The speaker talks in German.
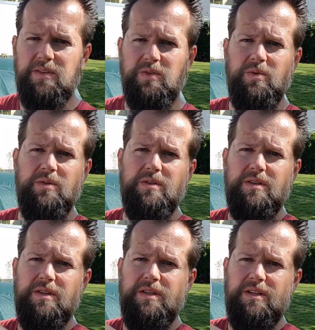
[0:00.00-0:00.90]
So.
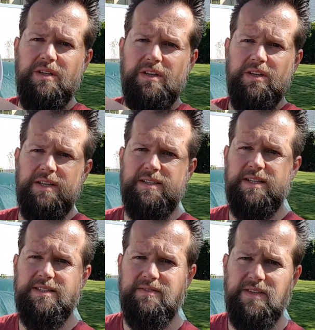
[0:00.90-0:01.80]
Das
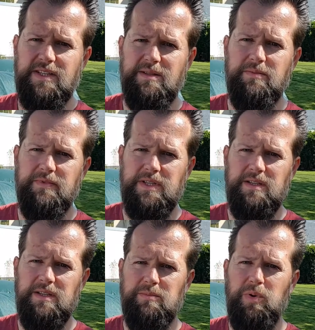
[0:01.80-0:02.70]
heißt, wenn die,
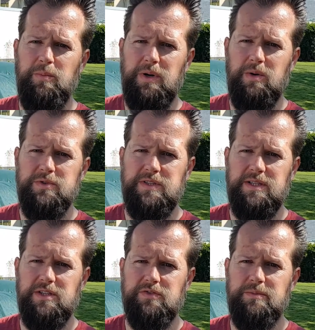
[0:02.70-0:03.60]
wenn die Pumpe
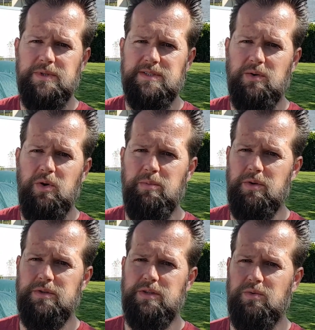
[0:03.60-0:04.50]
ausgeht, schwimmt dieser Korb
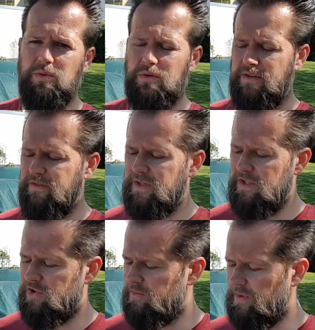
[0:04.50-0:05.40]
auch nicht hoch. Das finde
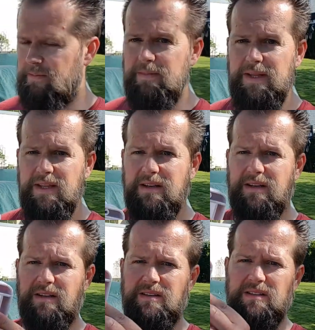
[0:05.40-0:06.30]
ich schon mal
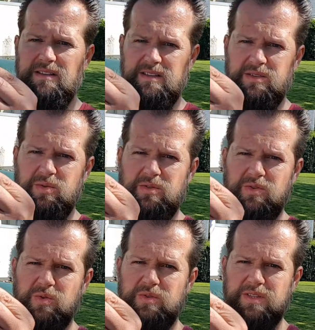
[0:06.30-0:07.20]
mega. Hier guckt,
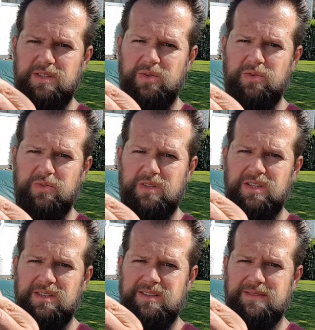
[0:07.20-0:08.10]
so sieht es aus von
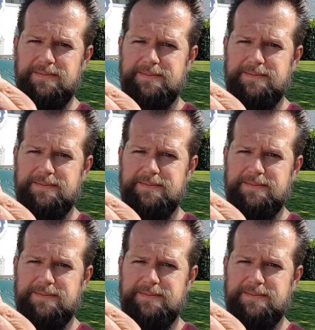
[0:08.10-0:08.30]
drin.